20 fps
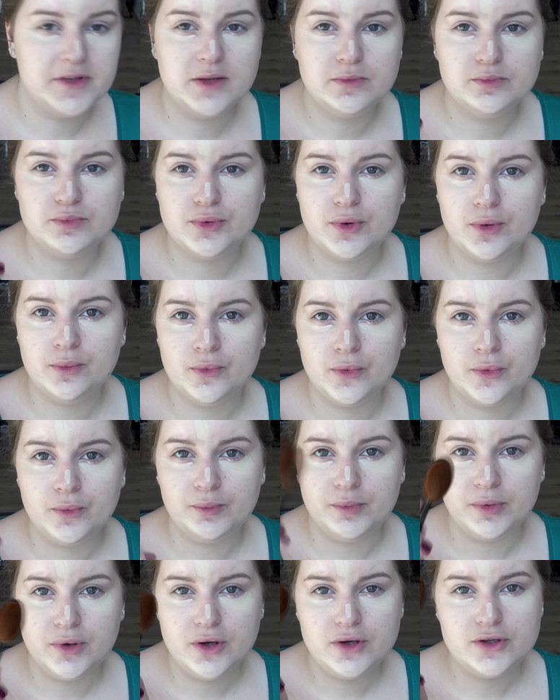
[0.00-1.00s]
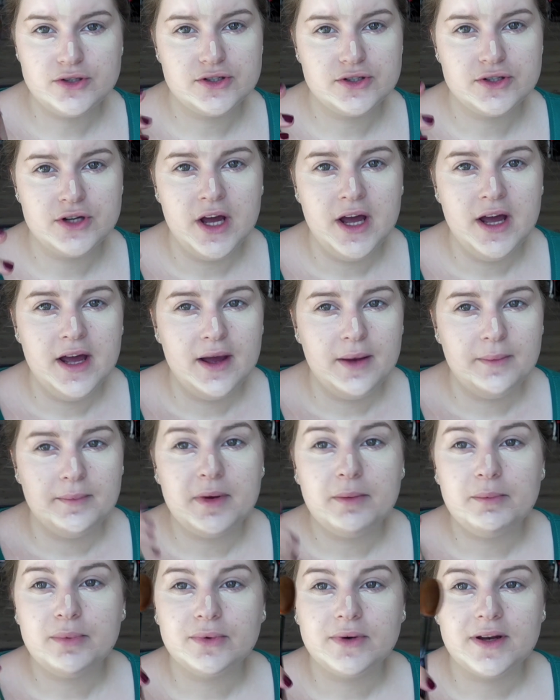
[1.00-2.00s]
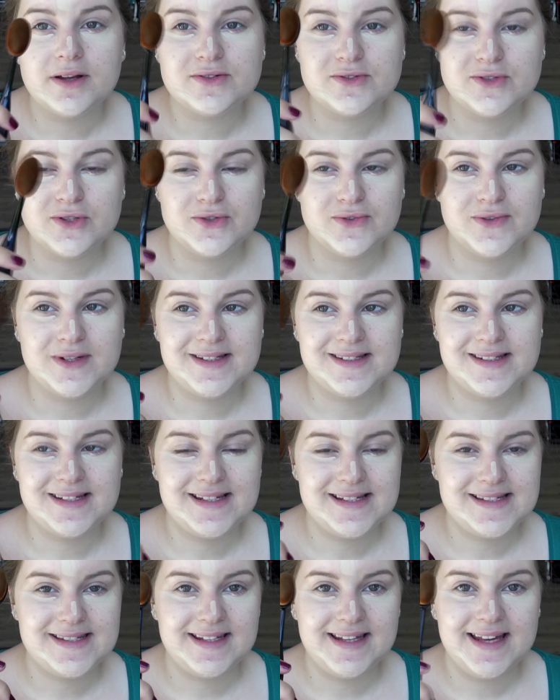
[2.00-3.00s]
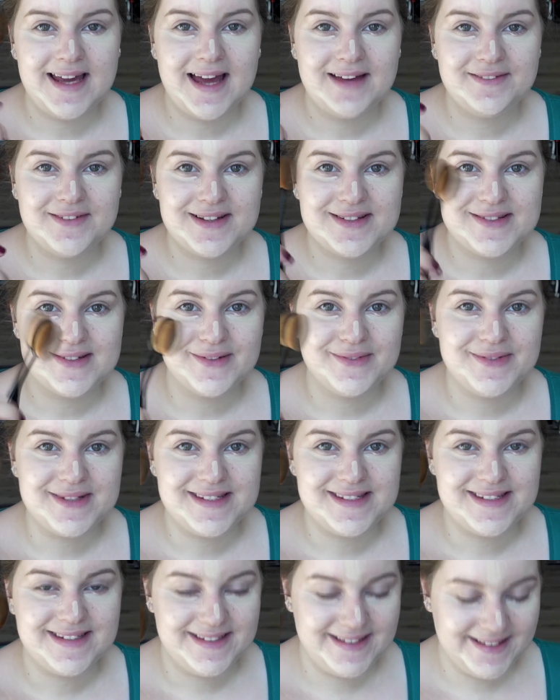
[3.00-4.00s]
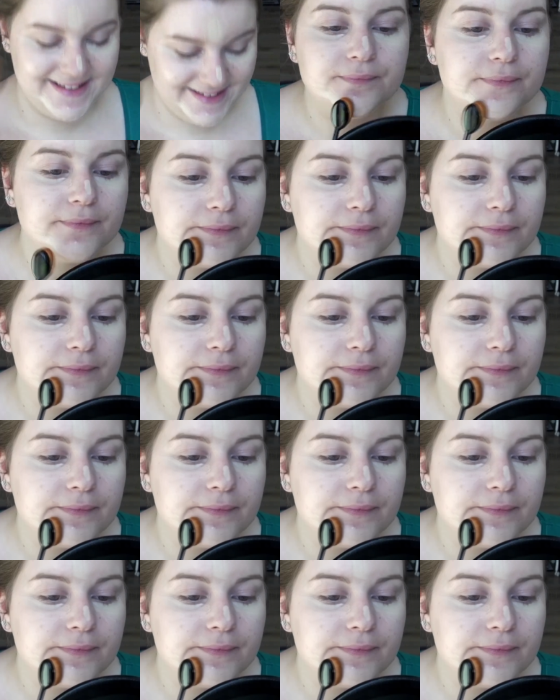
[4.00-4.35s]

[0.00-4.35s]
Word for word: peut-être pour mon blush mais pour l'instant je vais essayer avec celui-ci.